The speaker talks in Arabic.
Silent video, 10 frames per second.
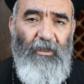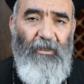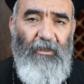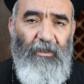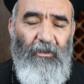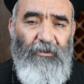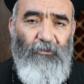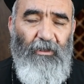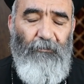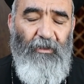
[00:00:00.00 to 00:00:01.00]
آه،
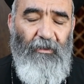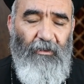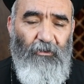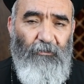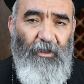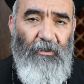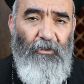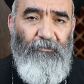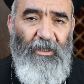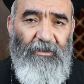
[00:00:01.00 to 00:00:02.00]
انه لما ظهر لهم
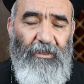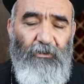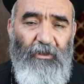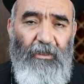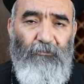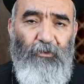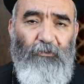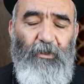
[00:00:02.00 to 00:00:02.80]
اراهم يديه وجنبه